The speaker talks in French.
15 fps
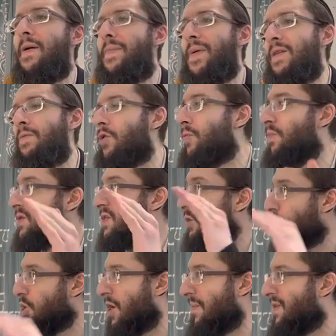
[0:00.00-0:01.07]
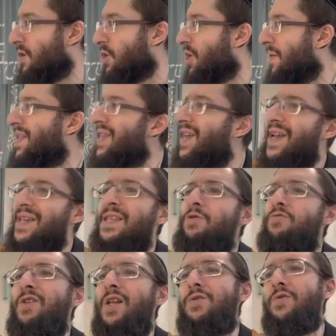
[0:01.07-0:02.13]
apanim, on le posait de Shabbat en Shabbat et restait
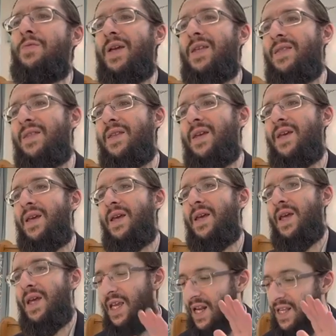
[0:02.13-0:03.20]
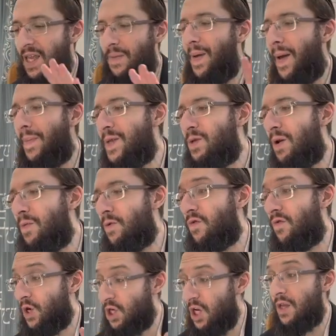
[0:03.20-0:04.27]
toute la semaine. Il était perpétuellement
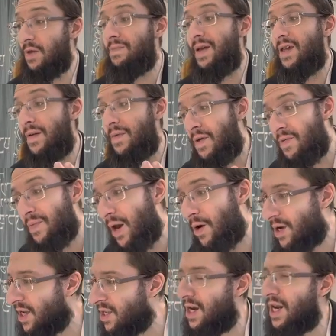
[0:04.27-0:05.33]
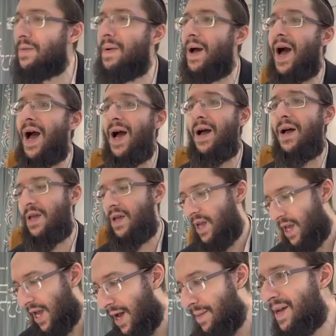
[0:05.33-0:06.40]
devant Hachem. Il y avait une marque dans la Gemara,
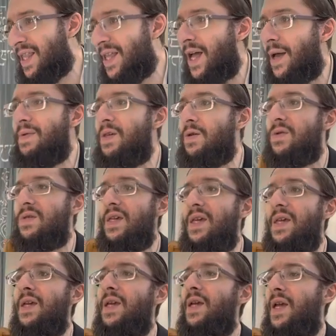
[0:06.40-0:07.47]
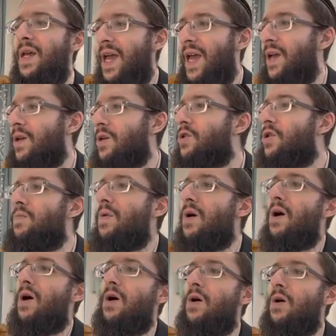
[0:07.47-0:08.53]
Rabbanan Rabbi aussi.
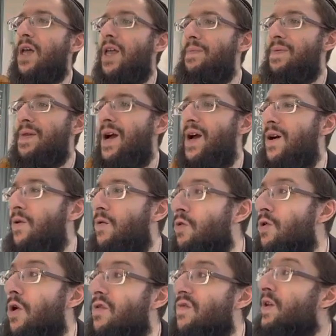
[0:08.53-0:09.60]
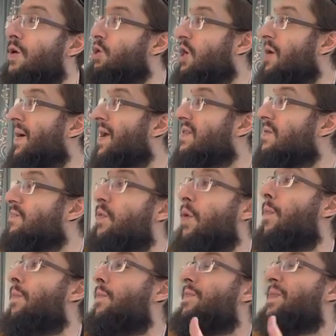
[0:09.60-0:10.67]
Comment eh bien, on l'enlevait le Shabbat
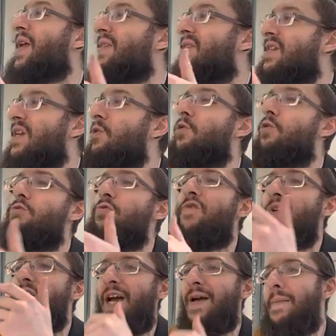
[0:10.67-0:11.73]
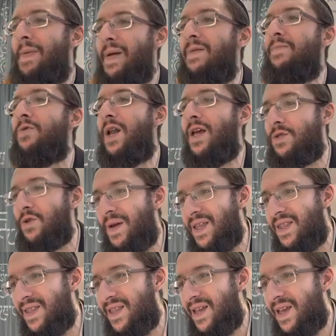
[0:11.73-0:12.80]
pour placer le nouveau Lechem Panim de la semaine